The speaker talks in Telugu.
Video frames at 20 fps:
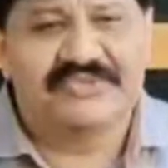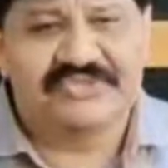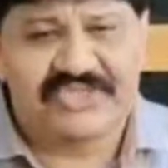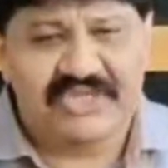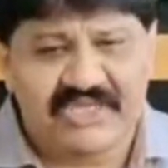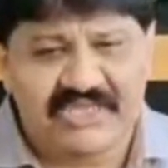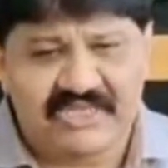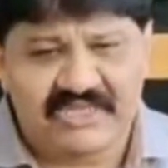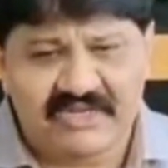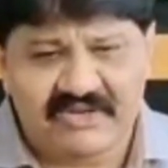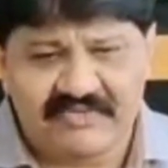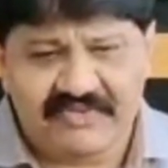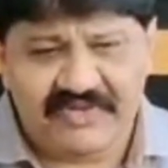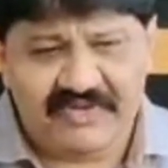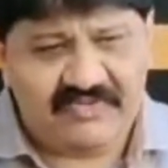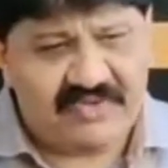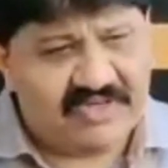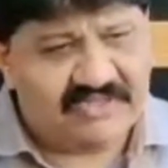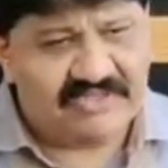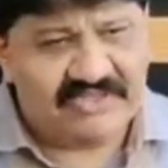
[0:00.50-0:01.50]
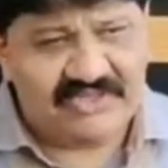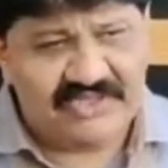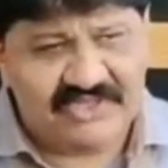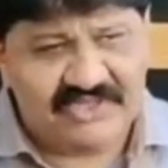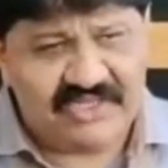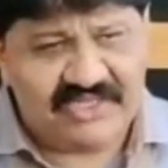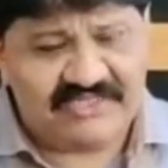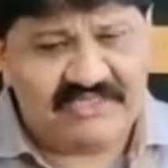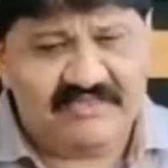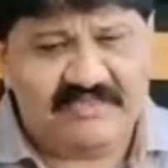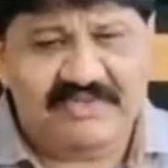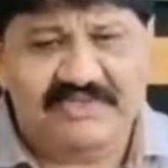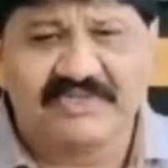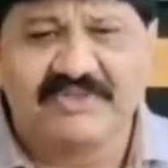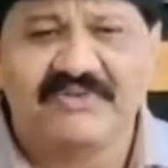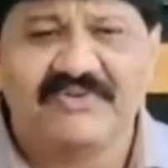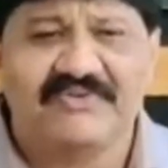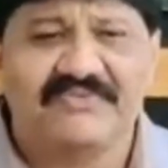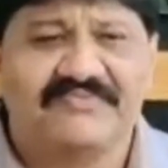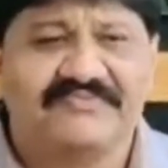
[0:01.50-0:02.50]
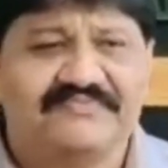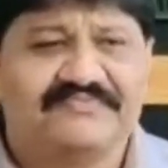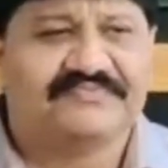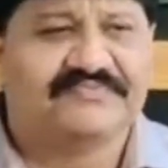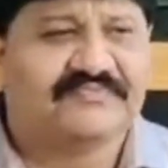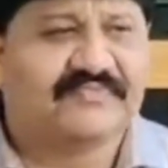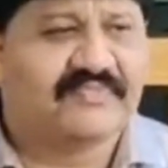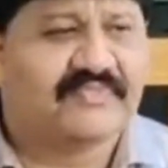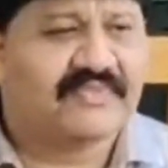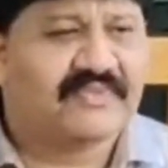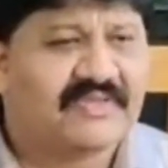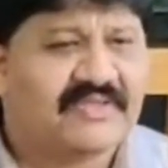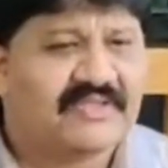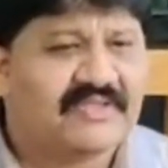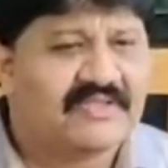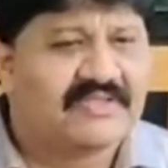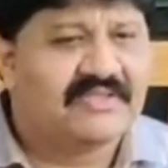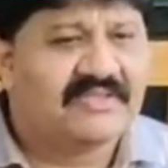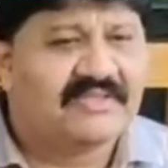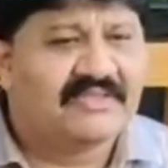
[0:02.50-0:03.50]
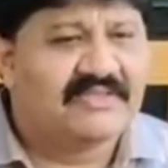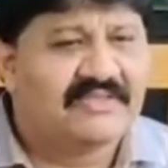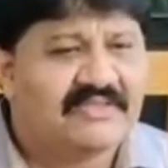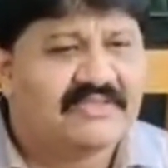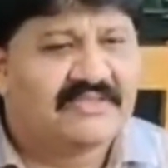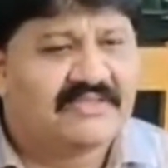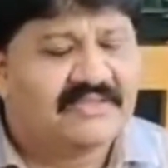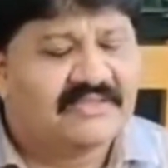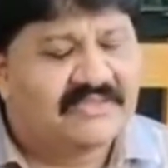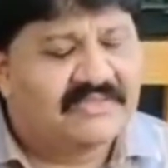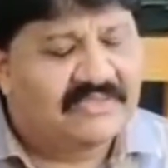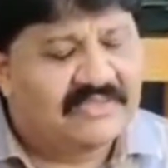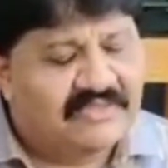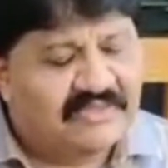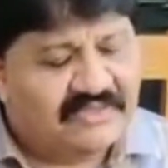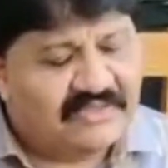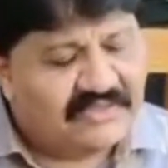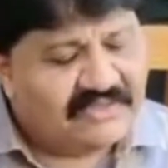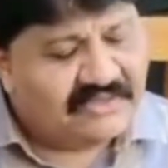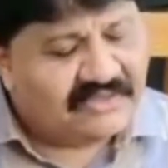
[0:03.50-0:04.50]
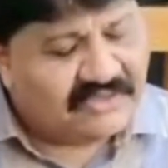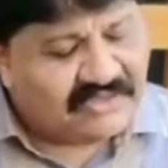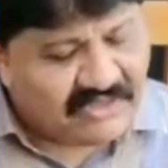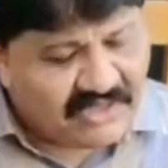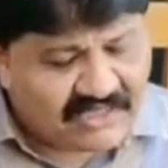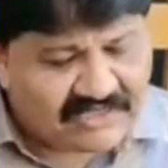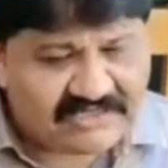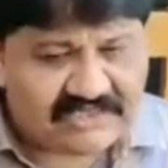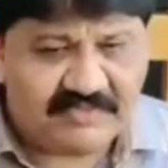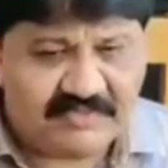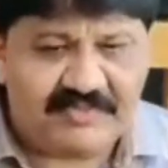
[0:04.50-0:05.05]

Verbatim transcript: రాష్ట్ర మంత్రి మేకపాటి గౌతమ్ రెడ్డి మృతి పార్టీకి వ్యక్తిగతంగా తీరని లోటని